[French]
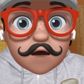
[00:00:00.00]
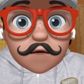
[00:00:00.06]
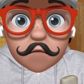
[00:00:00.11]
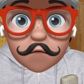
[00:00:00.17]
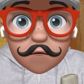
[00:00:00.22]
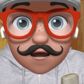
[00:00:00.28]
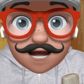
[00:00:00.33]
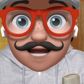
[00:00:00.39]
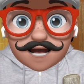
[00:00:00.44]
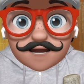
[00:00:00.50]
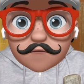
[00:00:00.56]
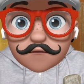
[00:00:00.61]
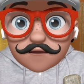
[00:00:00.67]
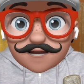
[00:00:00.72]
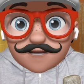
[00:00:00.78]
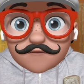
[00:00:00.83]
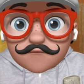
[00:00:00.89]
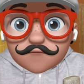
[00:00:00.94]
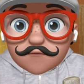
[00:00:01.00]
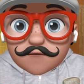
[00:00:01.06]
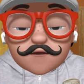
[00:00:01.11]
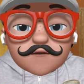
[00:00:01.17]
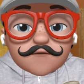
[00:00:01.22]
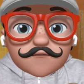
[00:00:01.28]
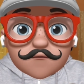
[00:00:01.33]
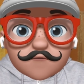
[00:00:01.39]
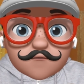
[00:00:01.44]
Moi, la location
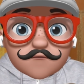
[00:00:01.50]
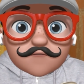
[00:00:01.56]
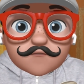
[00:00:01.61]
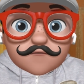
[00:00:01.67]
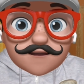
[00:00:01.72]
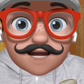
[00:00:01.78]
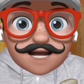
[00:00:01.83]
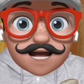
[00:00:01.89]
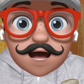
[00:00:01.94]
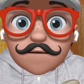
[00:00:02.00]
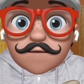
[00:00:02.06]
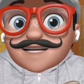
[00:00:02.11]
de Joujou Tech,